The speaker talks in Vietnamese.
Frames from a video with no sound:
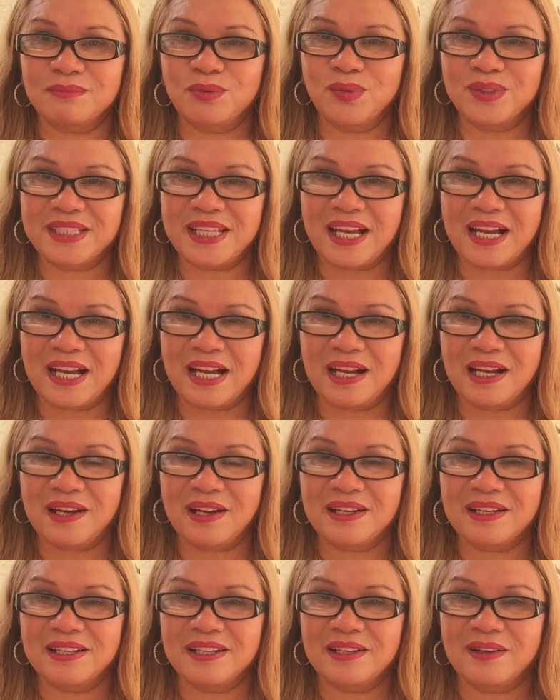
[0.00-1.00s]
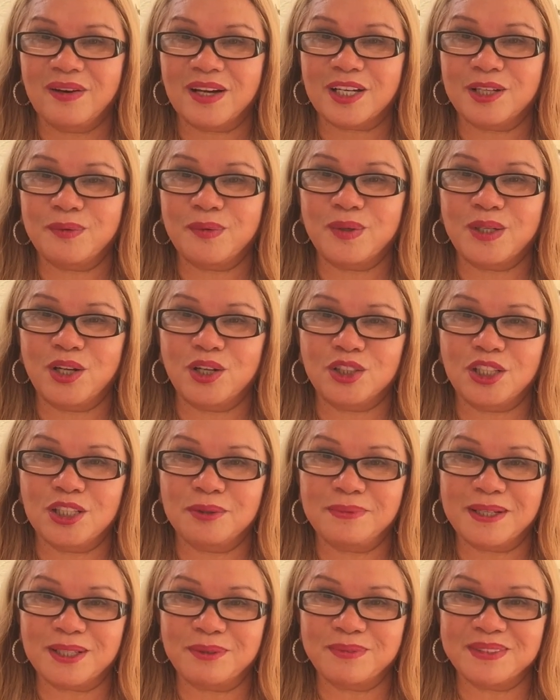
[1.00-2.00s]
mua nhà bắt đầu đầu
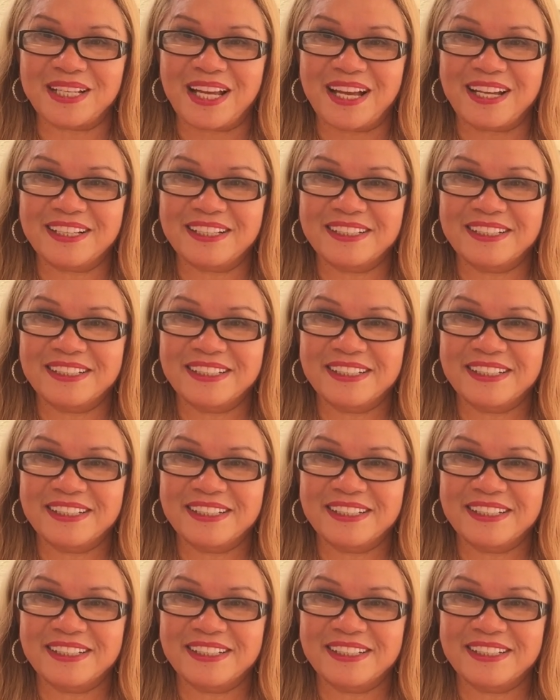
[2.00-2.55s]
tư bất động sản